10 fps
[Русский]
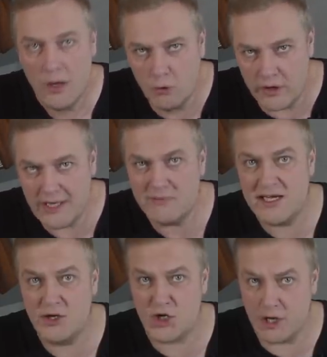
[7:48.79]
Но им
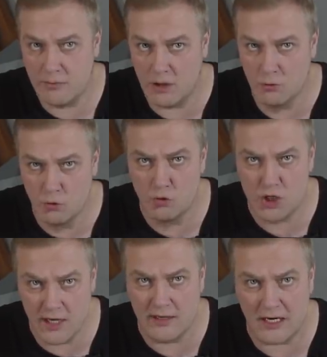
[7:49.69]
зачем-то
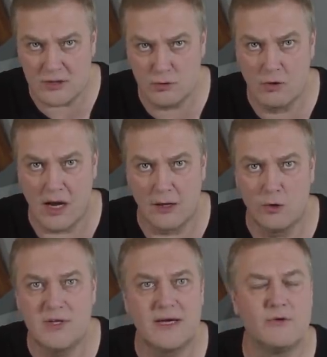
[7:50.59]
нужно нас
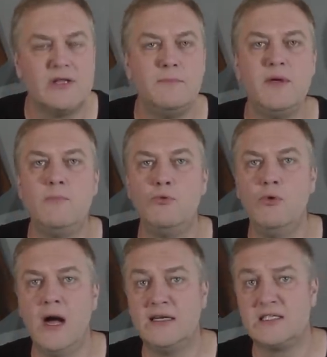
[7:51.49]
уколоть, а вот теперь
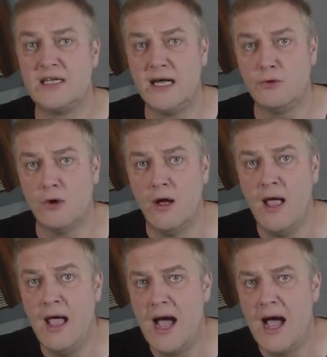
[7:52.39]
пугать стану.